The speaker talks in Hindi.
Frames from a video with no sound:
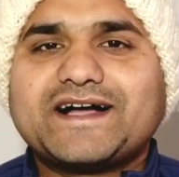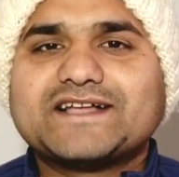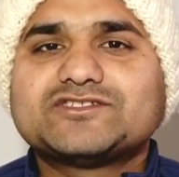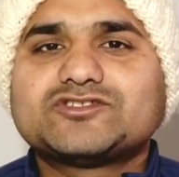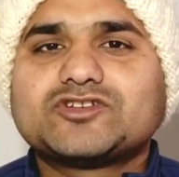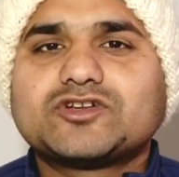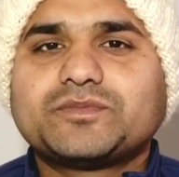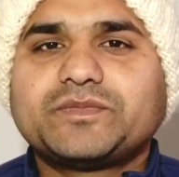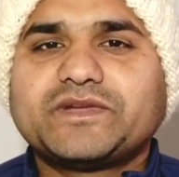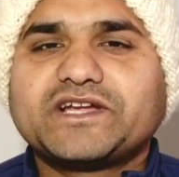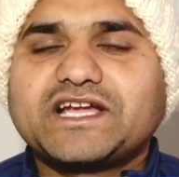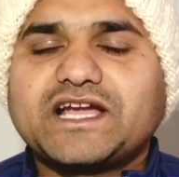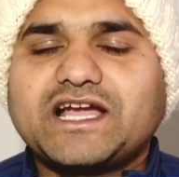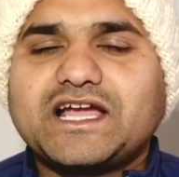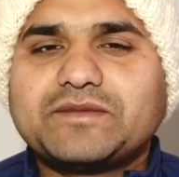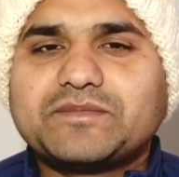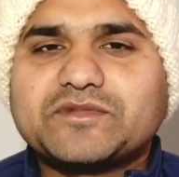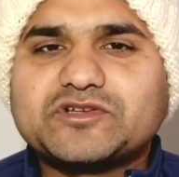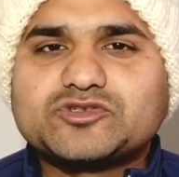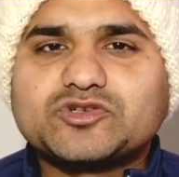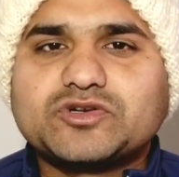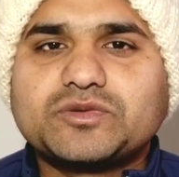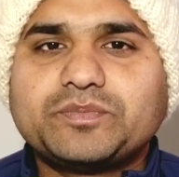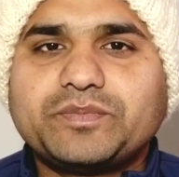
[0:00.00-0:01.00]
पांच सौ का
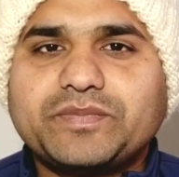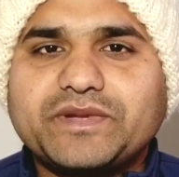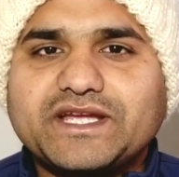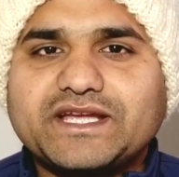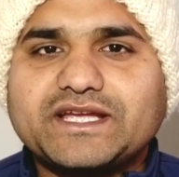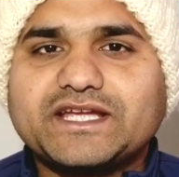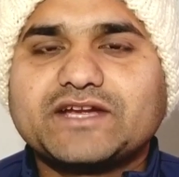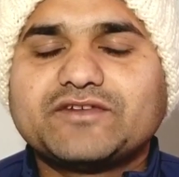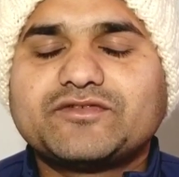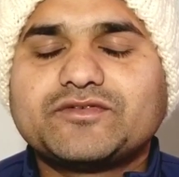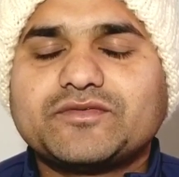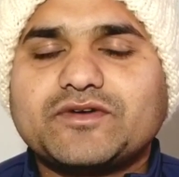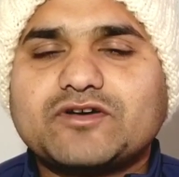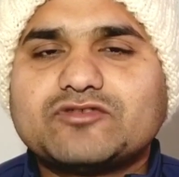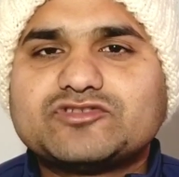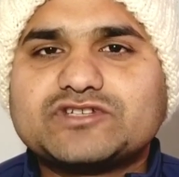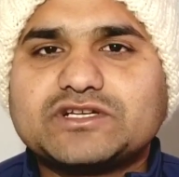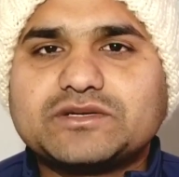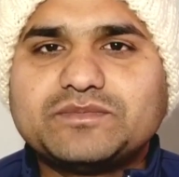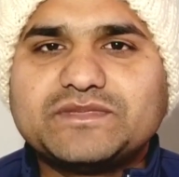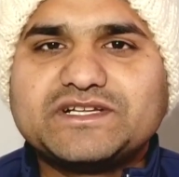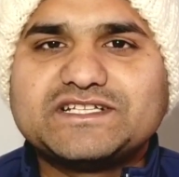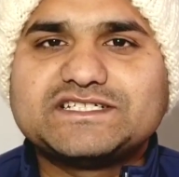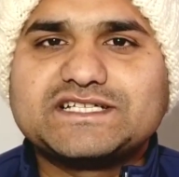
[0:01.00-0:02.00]
अमेजोन पे गिफ्ट
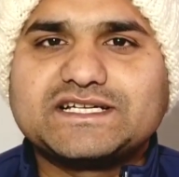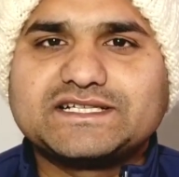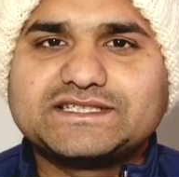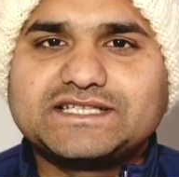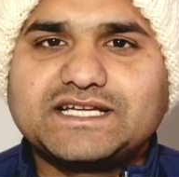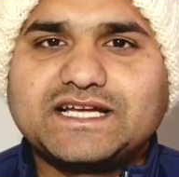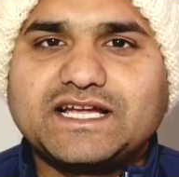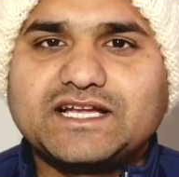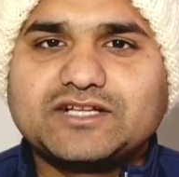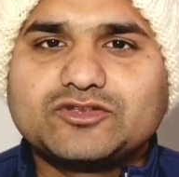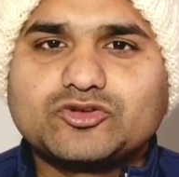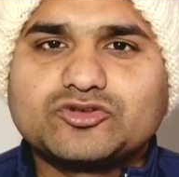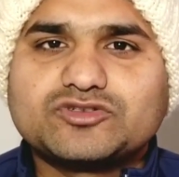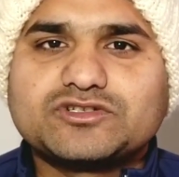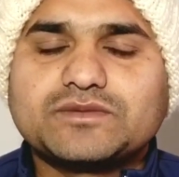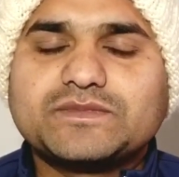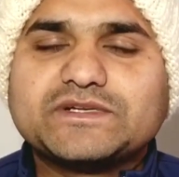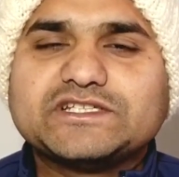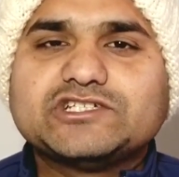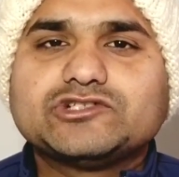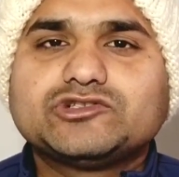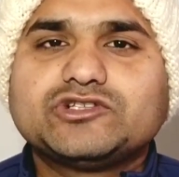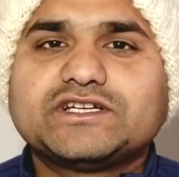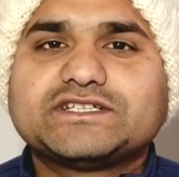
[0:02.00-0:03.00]
वाउचर मिल जाता है तो
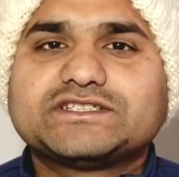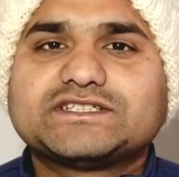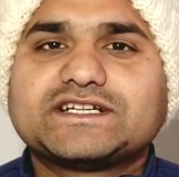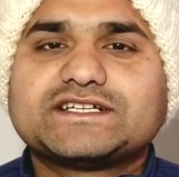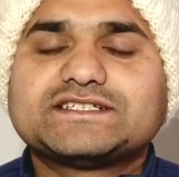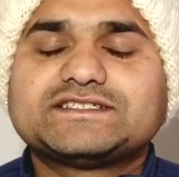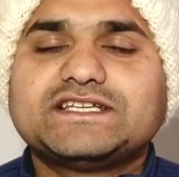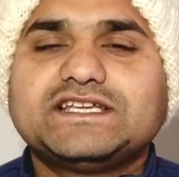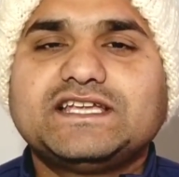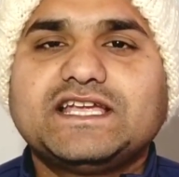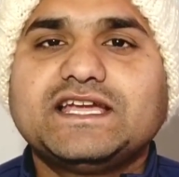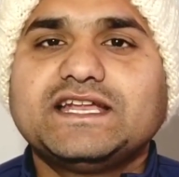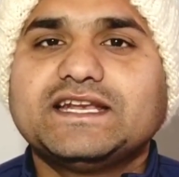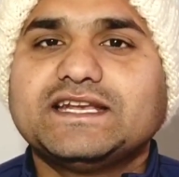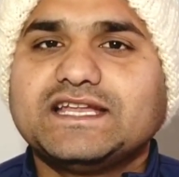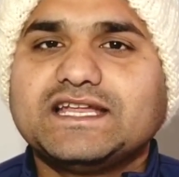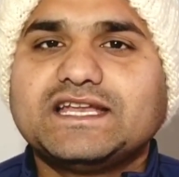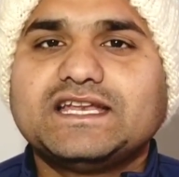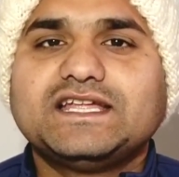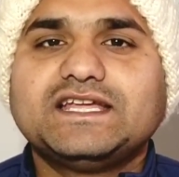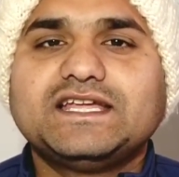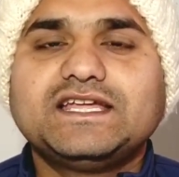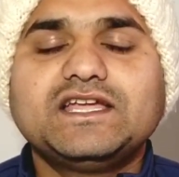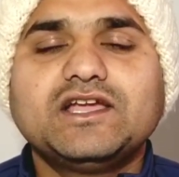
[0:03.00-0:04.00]
समझिए तो एक तरह से ये
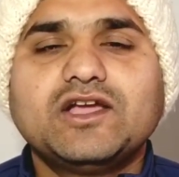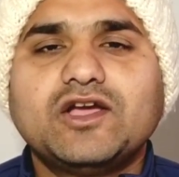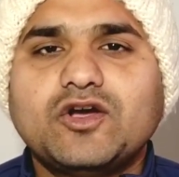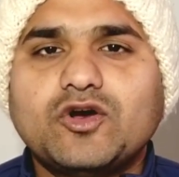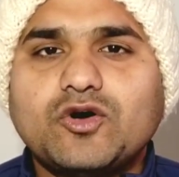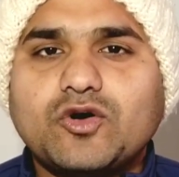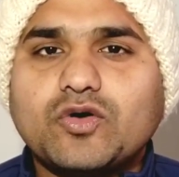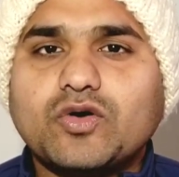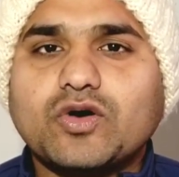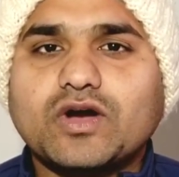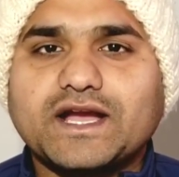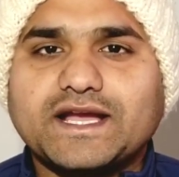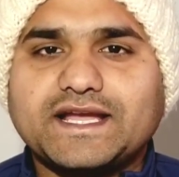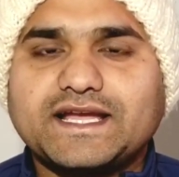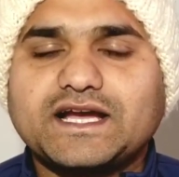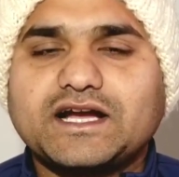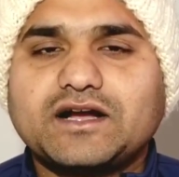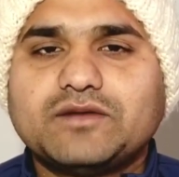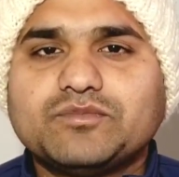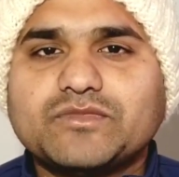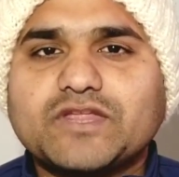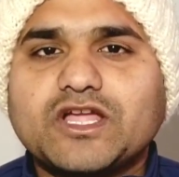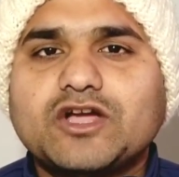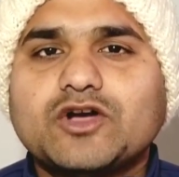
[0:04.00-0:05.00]
नील ही हो
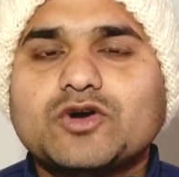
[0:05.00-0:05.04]
गया